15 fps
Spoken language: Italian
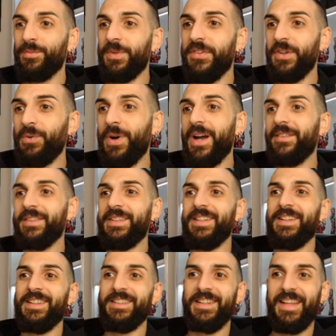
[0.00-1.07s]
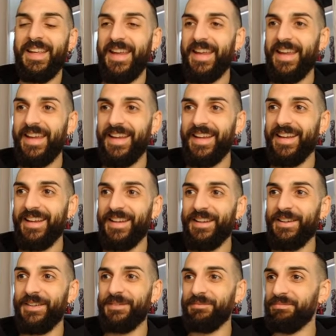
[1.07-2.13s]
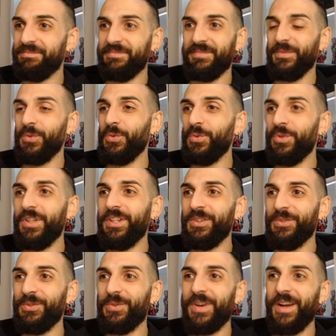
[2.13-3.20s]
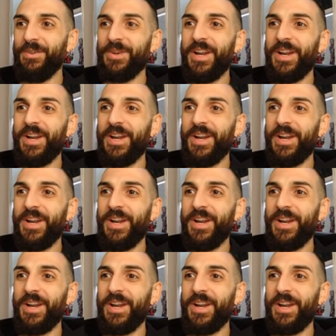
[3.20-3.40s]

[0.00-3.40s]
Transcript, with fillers: mi riguarda e un, una, una